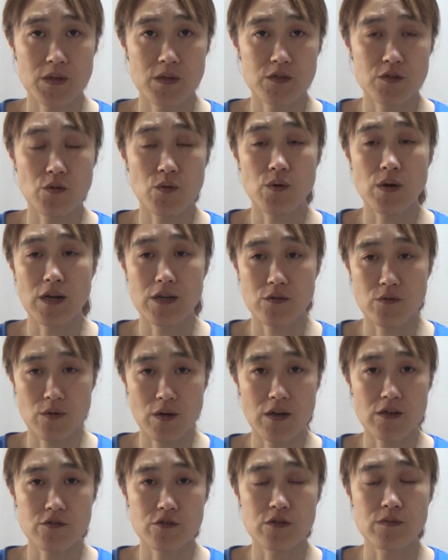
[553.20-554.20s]
障害と
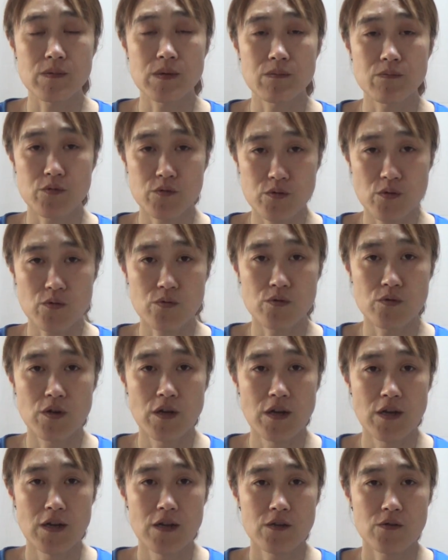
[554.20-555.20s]
か睡眠不足
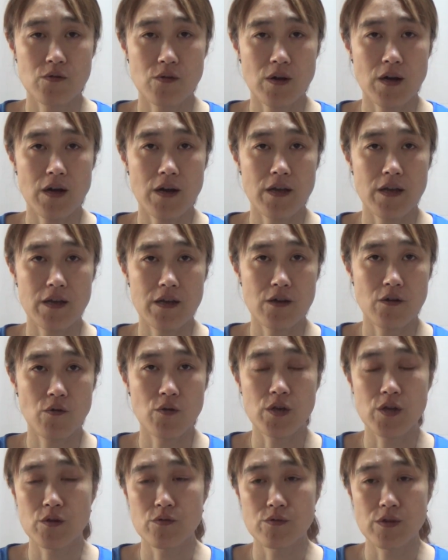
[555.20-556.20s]
とか、えー、
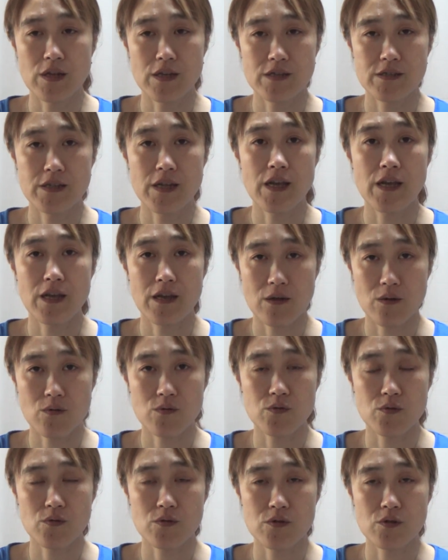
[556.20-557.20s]
お昼寝せえへん
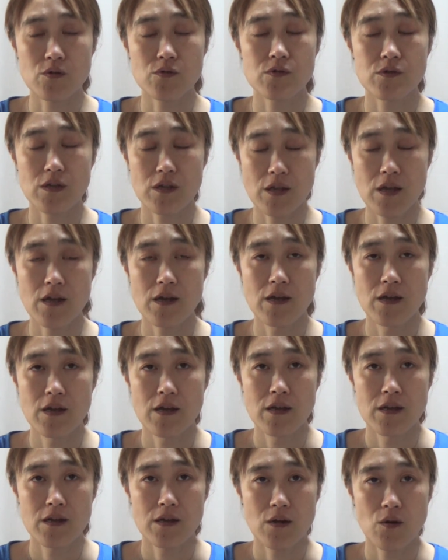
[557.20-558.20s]
ことによってね
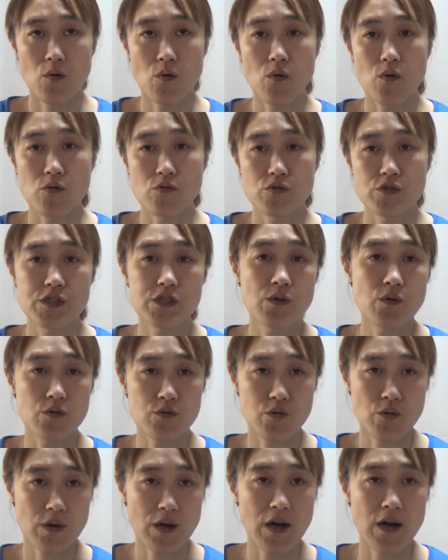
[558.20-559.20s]
起こる事
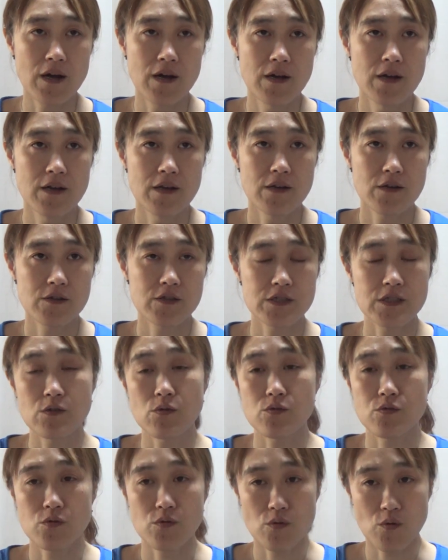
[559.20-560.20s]
故とか仕
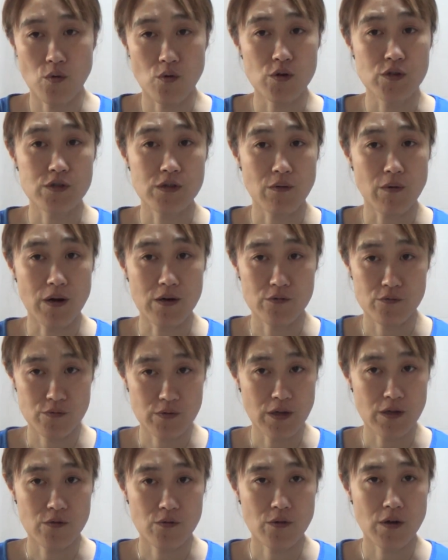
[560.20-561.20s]
事の効率が悪
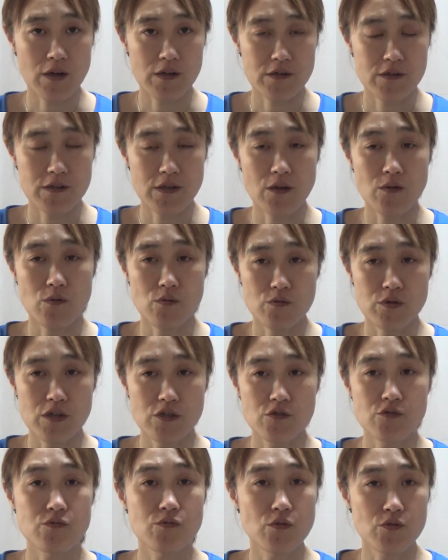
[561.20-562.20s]
くなるのが全国
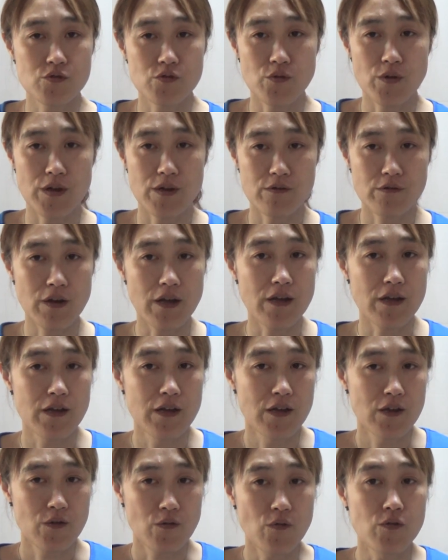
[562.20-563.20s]
で15兆円ぐらい
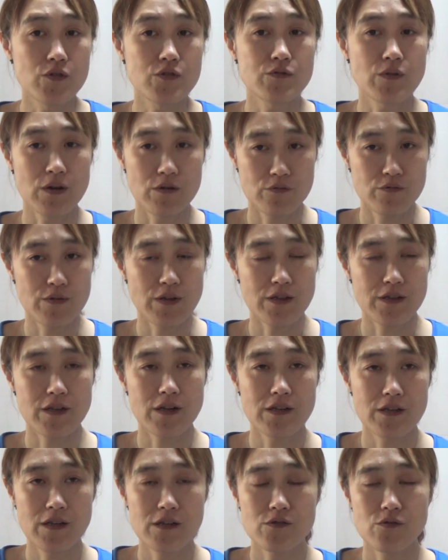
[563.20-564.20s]
効率悪くなっ
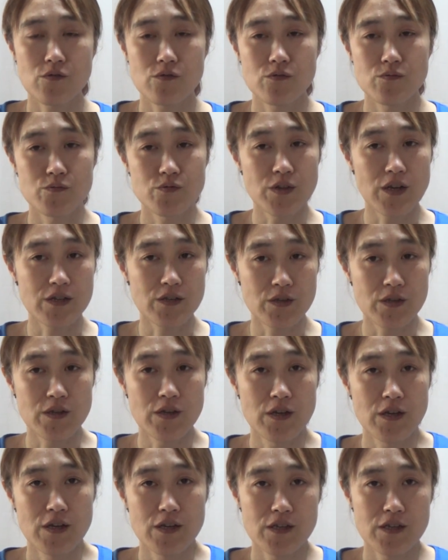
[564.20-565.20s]
たりねそういう無駄に
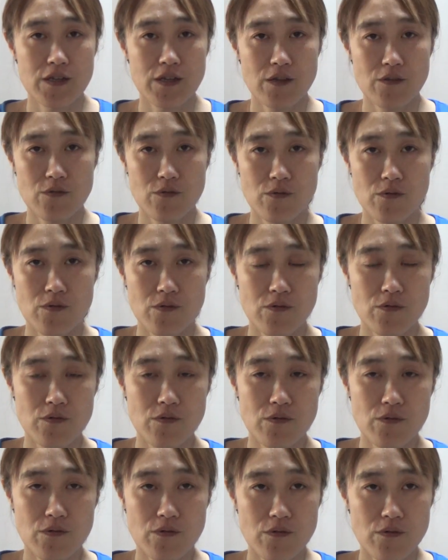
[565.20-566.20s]
あ
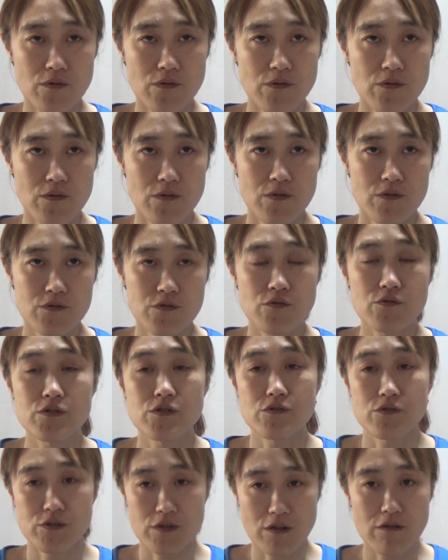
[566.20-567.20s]
のー、損
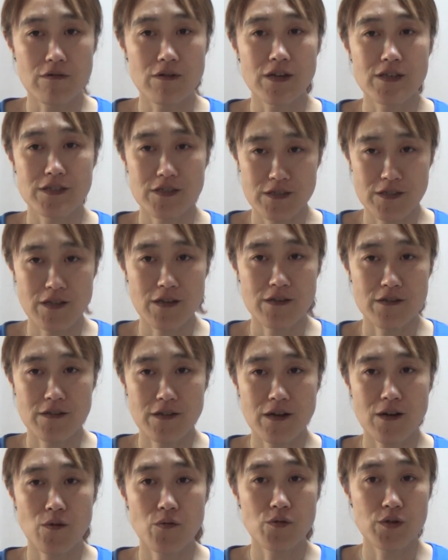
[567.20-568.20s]
失してるらしいね。
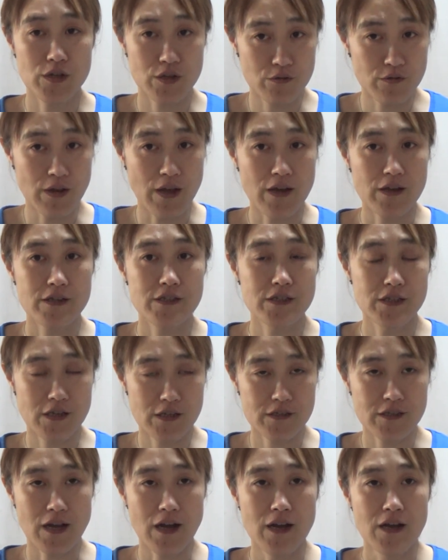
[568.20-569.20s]
だからお昼寝、
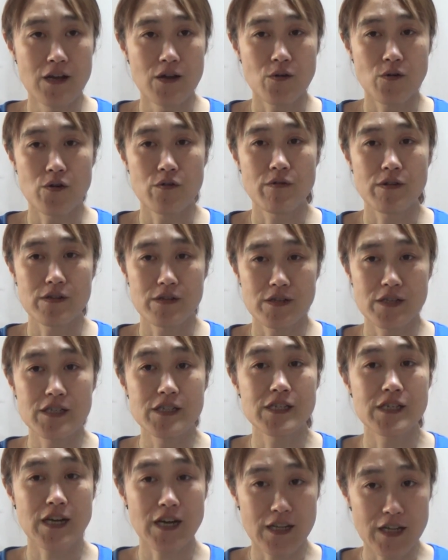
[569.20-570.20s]
シエスタ。これは
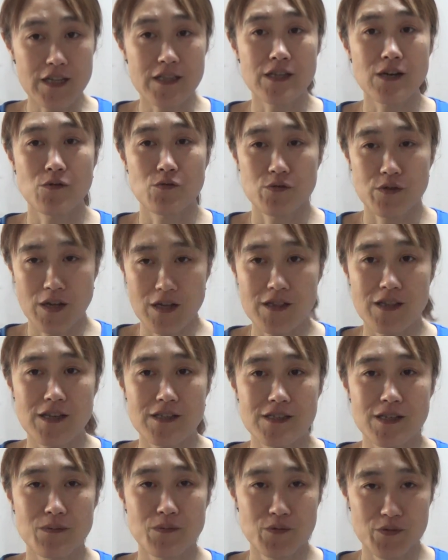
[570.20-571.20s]
理にかなったことやって
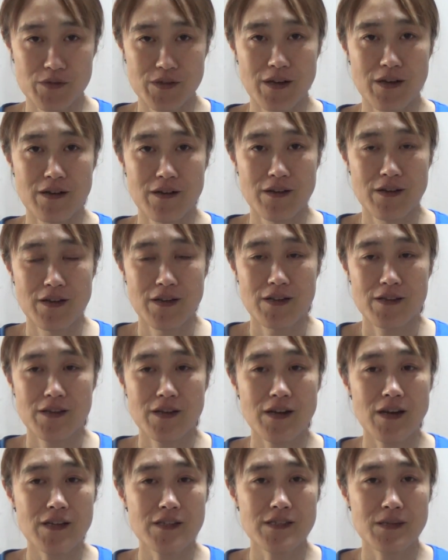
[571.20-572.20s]
あっちゃん思った。
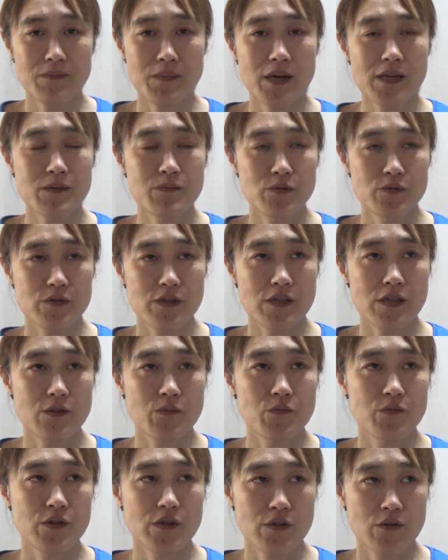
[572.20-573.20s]
だからあっちゃん前にも言ってた
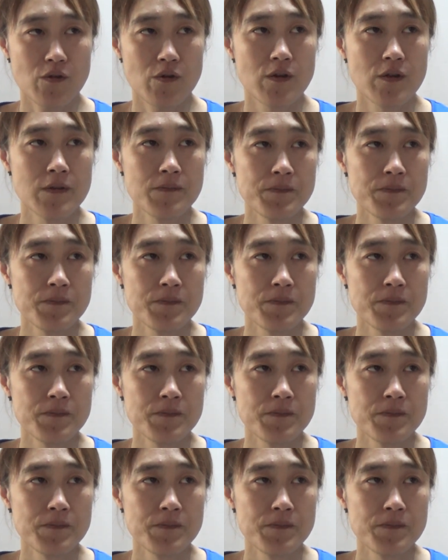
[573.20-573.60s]
と思うんだけど、